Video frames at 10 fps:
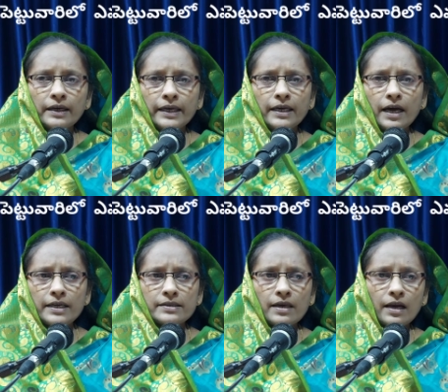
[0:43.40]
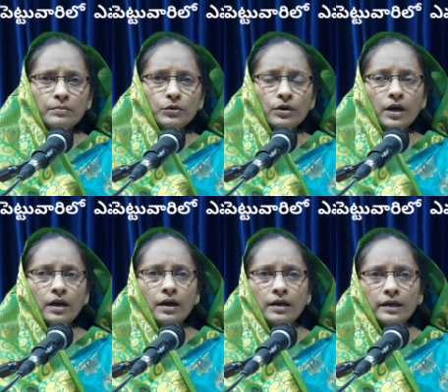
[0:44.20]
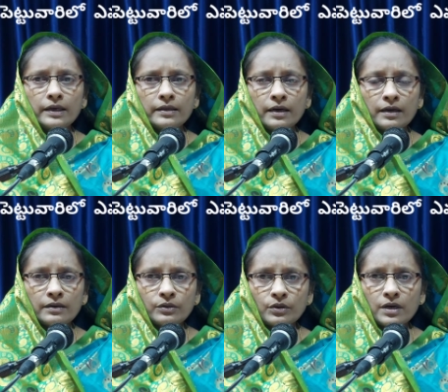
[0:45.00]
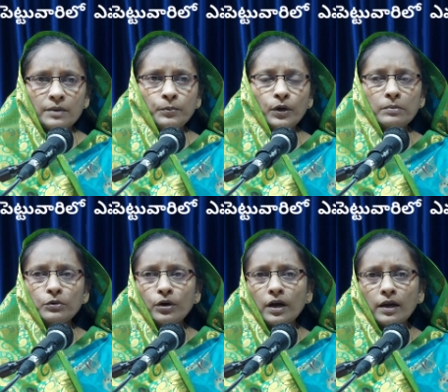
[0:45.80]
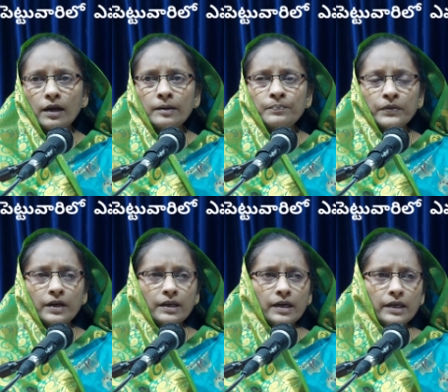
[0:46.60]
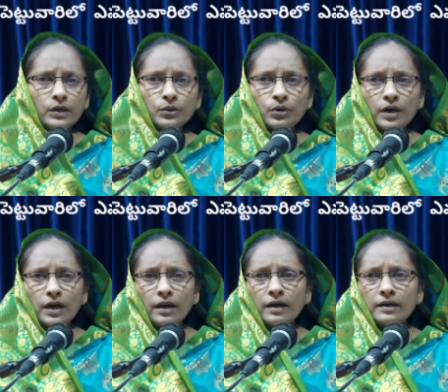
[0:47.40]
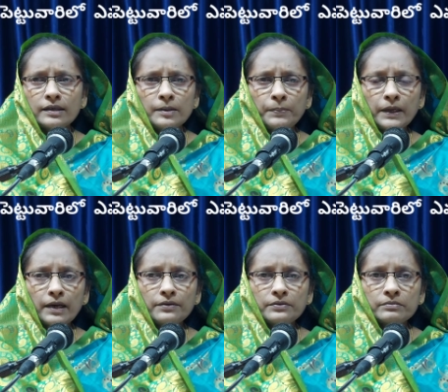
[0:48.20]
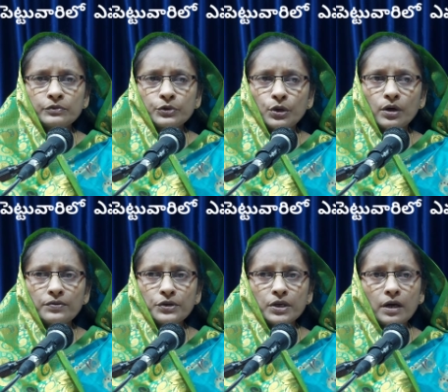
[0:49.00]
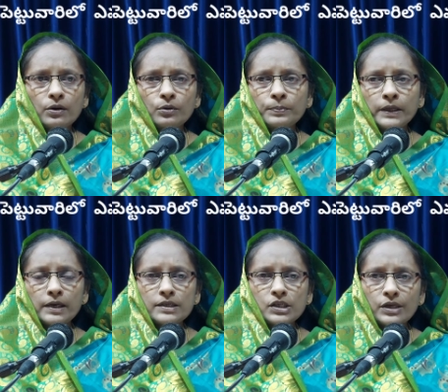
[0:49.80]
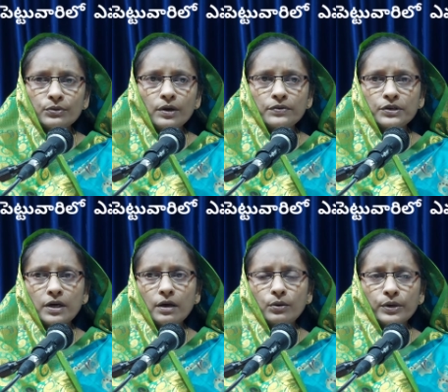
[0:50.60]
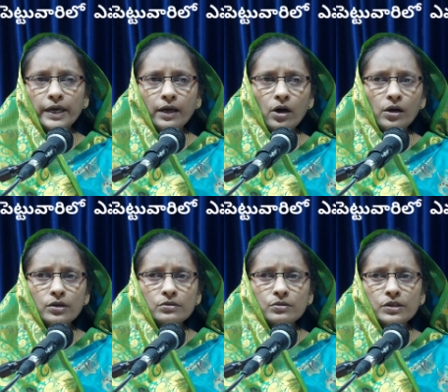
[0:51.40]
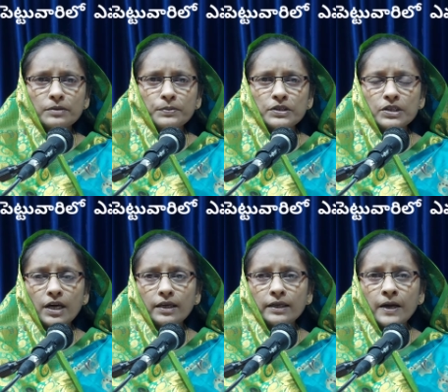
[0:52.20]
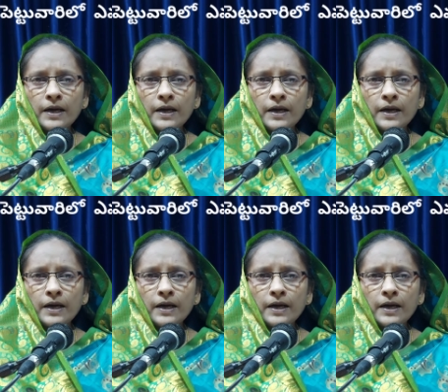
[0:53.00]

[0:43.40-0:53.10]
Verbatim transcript: ఇంకా ఈ స్థలం కొనాలా లేదా ఒక పొలం కొనాలా లేదా ఇల్లు కొనాలా లేదా పిల్లల ఉద్యోగ విషయాల్లో పిల్లల చదువుల విషయాల్లో ఏ కాలేజ్లో చేర్పించాలి